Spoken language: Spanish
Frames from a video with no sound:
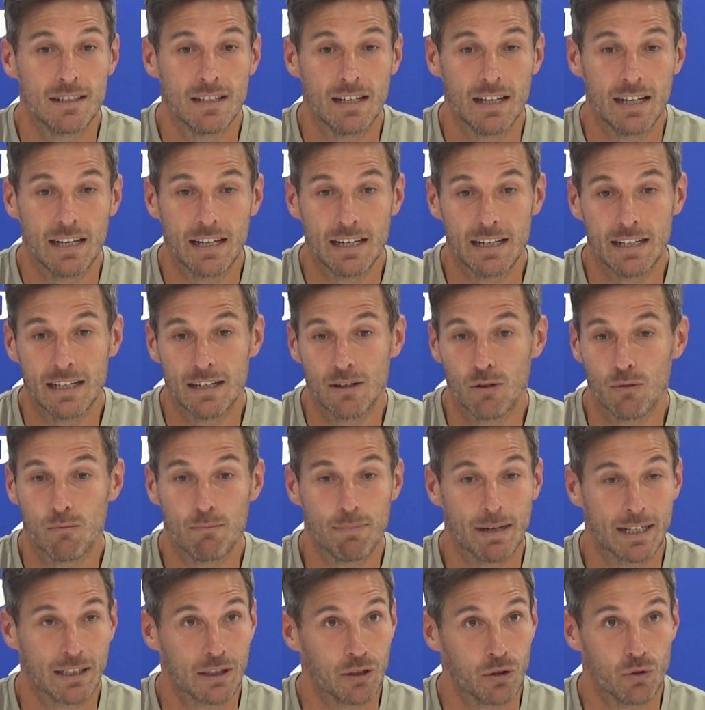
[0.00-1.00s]
Eh, un
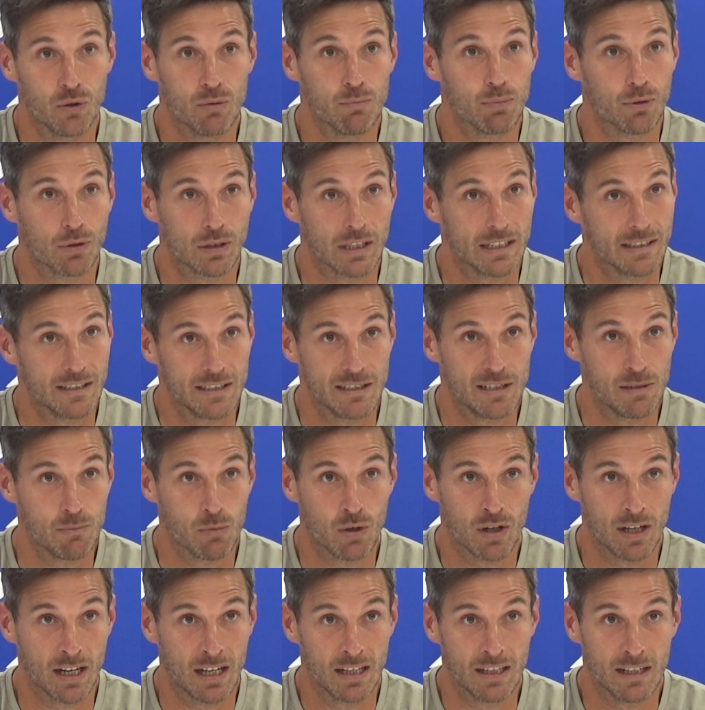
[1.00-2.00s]
partido
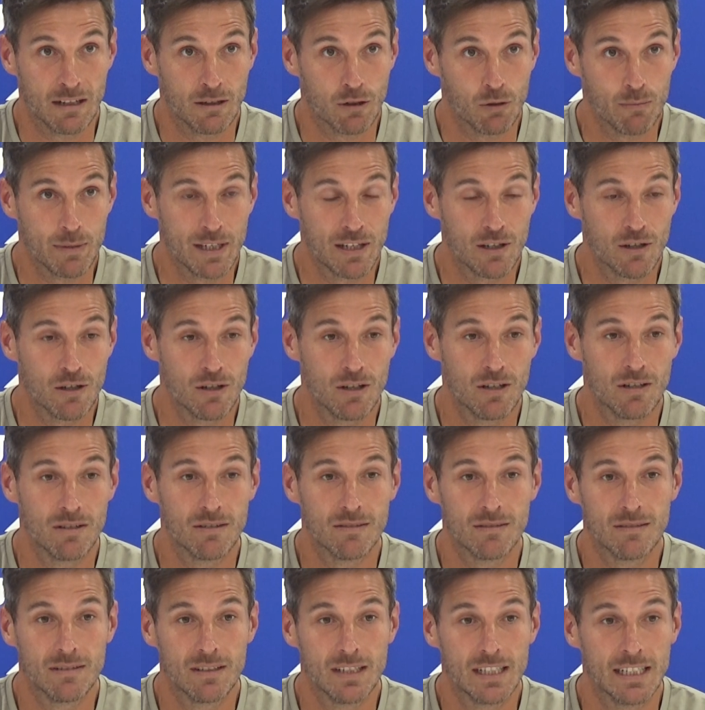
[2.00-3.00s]
importantísimo ahora el del
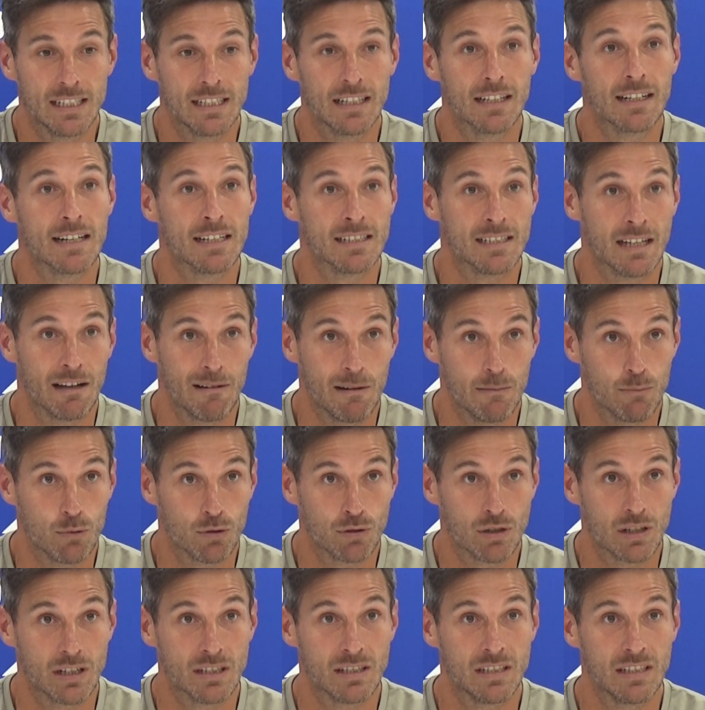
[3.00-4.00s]
domingo, en el que
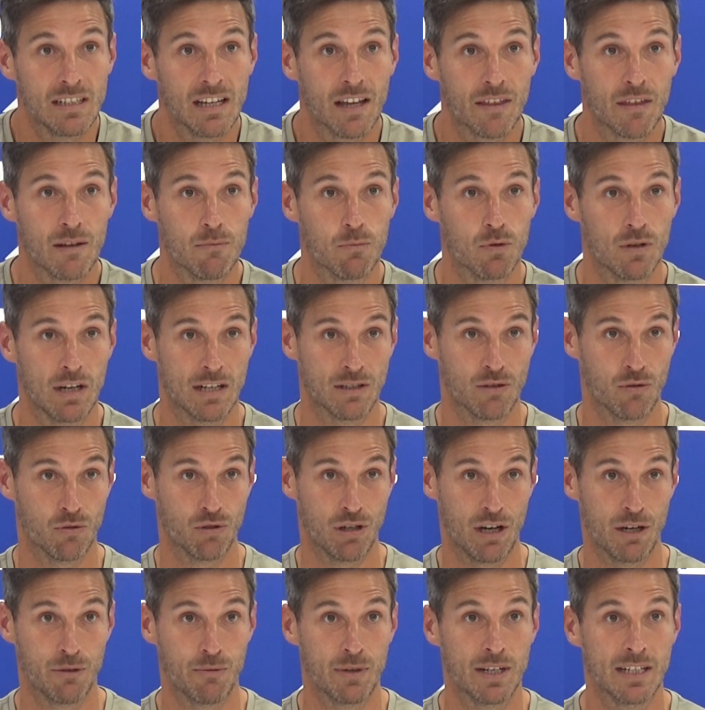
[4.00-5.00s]
sabemos que si hacemos las
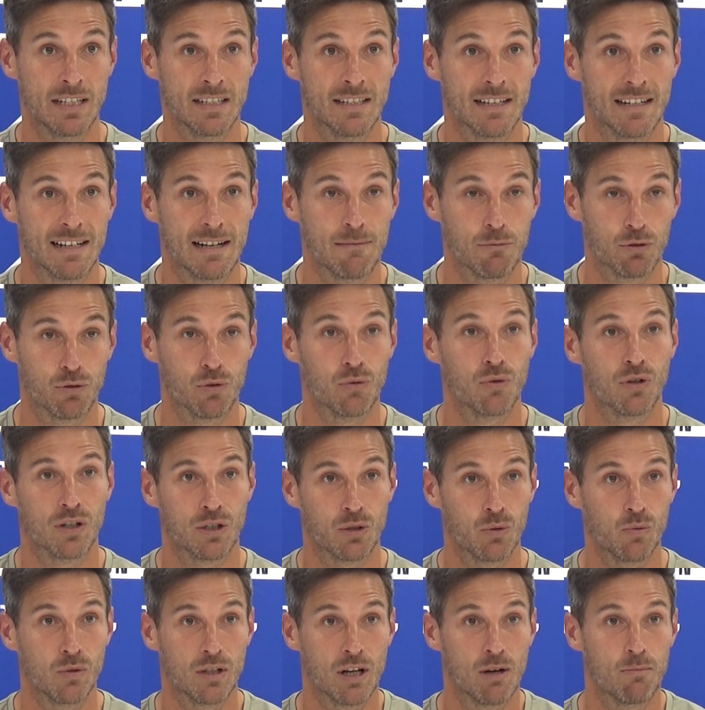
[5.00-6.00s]
cosas bien y sacamos un
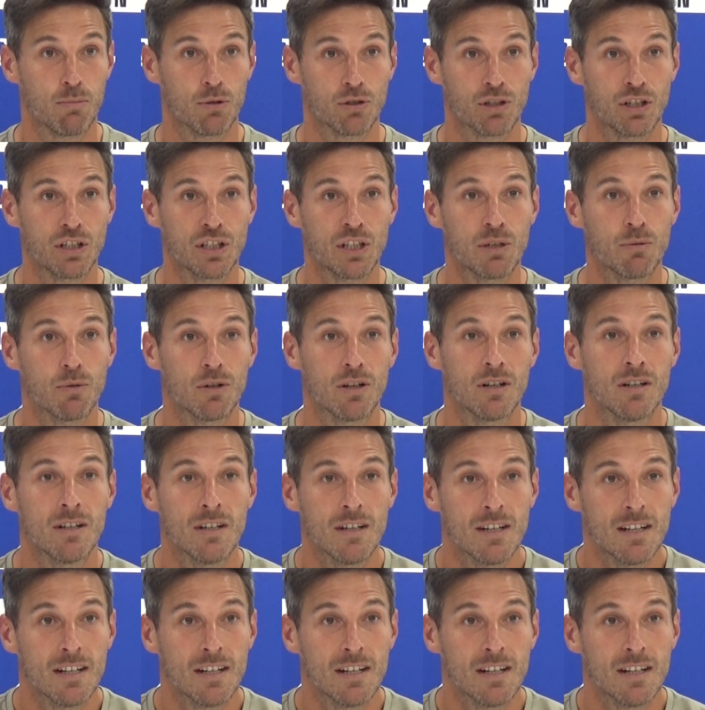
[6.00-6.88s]
resultado positivo,